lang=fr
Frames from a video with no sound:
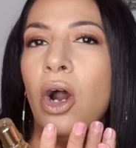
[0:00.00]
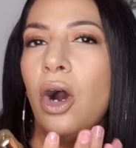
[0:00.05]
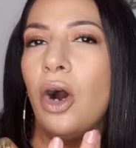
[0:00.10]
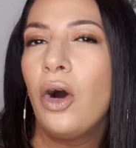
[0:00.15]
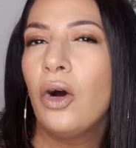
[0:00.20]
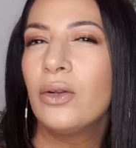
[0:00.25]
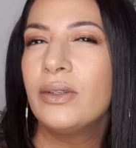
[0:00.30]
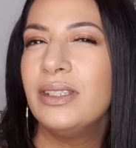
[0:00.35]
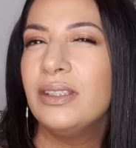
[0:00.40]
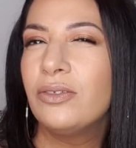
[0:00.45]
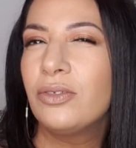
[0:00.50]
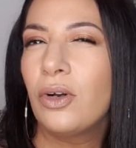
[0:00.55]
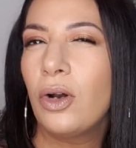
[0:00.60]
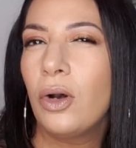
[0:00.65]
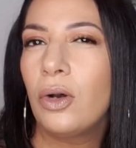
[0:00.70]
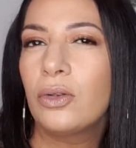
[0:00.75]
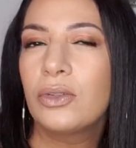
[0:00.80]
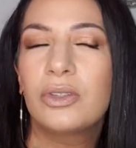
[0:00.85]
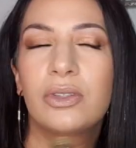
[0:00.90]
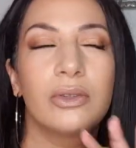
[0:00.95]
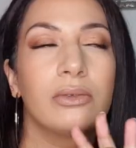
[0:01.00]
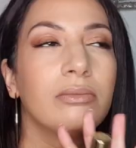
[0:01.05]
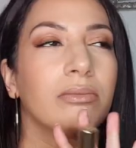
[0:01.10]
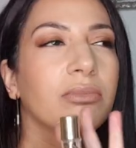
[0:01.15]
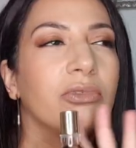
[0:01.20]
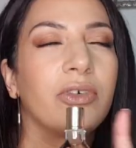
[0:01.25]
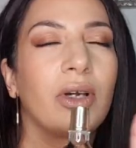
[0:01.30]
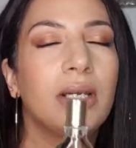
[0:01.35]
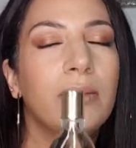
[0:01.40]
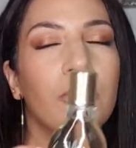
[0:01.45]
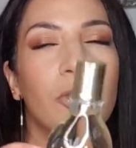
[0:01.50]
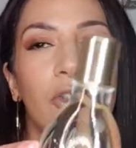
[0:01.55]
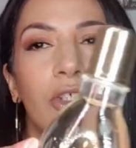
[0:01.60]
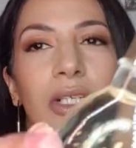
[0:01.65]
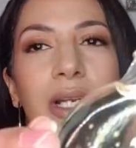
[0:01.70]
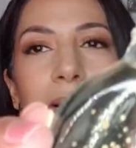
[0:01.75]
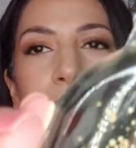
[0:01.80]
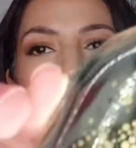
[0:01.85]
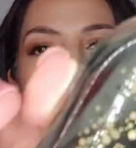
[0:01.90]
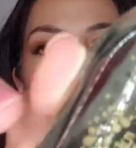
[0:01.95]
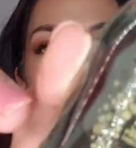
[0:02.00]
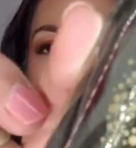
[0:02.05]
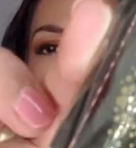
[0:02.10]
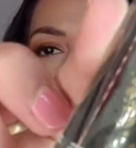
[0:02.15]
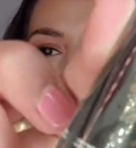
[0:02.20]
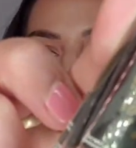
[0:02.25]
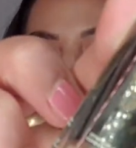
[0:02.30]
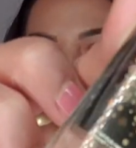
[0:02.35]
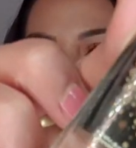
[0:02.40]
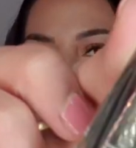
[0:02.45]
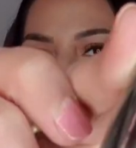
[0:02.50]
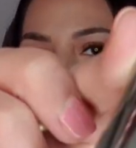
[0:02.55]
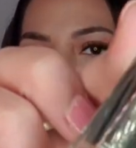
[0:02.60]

enivrante. Vraiment, je l'aime beaucoup.